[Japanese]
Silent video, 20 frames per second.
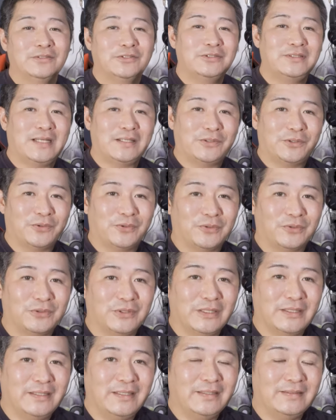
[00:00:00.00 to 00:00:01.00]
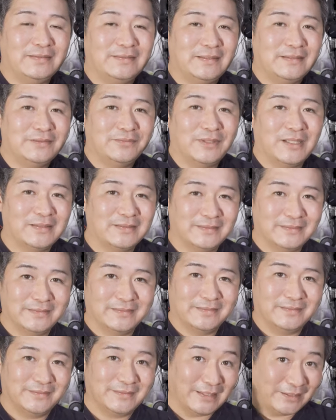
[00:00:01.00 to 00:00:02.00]
そしたら今日この辺で失礼します。
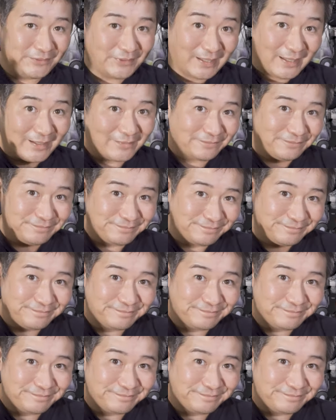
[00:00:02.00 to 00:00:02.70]
さようなら。